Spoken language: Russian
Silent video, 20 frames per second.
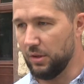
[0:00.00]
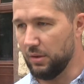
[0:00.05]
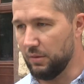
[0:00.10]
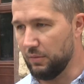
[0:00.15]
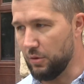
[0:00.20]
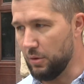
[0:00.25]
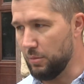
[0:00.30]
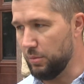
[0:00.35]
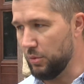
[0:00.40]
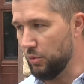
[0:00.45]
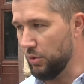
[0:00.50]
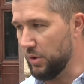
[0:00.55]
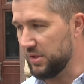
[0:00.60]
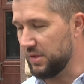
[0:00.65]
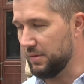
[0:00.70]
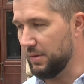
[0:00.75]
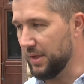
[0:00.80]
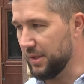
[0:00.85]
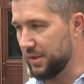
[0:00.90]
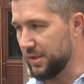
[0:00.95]
не Европа, у нас
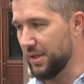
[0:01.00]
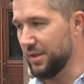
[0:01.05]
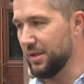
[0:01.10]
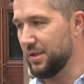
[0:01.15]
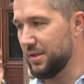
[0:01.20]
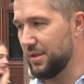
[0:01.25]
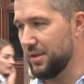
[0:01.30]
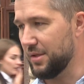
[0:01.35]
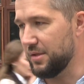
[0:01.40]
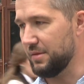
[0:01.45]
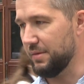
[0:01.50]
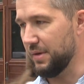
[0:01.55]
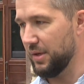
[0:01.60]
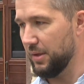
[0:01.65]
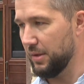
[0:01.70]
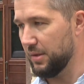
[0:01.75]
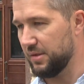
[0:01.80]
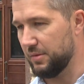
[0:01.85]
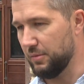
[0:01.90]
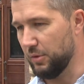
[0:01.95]
свои ценности,
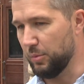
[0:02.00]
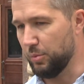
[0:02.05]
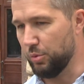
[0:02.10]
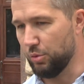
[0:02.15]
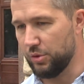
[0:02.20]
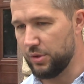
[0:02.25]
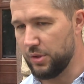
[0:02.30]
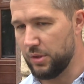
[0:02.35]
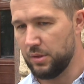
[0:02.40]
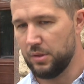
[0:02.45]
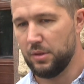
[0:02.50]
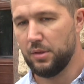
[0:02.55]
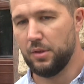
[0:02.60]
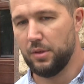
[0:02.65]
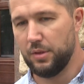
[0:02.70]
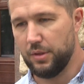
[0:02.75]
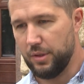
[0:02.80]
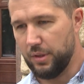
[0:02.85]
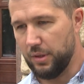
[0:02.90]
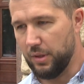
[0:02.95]
свой свой путь,
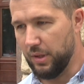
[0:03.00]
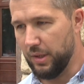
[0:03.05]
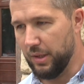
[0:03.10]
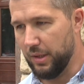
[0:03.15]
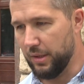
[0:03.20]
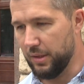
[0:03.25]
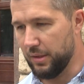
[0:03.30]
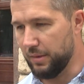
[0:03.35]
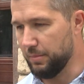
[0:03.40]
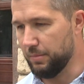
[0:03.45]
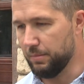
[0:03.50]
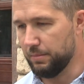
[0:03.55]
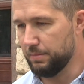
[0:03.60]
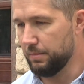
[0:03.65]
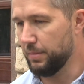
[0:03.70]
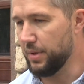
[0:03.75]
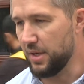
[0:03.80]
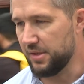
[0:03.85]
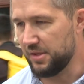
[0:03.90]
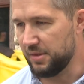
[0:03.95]
и
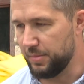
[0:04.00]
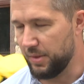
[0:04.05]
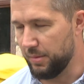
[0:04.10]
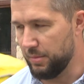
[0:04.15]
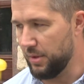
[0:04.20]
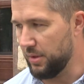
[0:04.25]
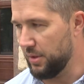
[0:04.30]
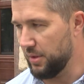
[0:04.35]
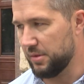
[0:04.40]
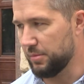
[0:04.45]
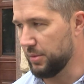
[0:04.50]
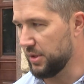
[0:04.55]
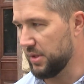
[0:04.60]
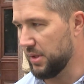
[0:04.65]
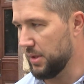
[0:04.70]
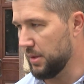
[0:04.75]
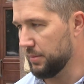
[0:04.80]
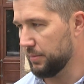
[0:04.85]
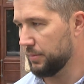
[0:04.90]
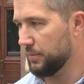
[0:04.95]
брать и пример нет смысла.